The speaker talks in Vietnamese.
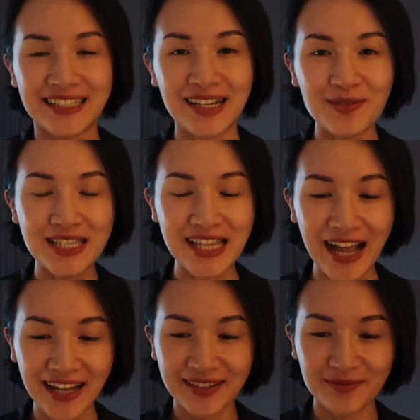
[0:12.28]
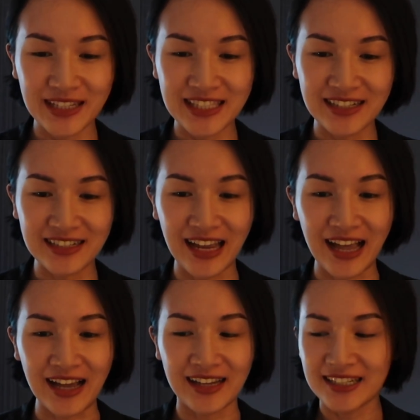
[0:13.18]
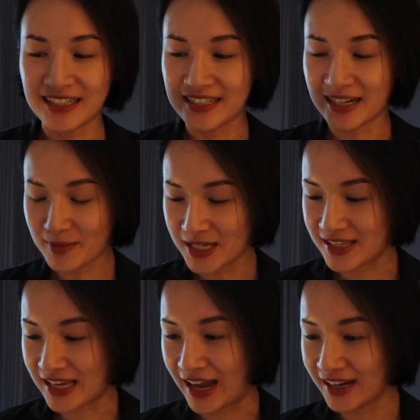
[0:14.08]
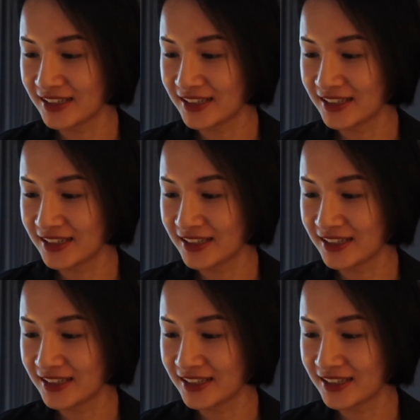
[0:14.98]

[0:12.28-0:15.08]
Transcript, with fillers: Chào buổi sáng. Bây giờ là năm giờ sáng.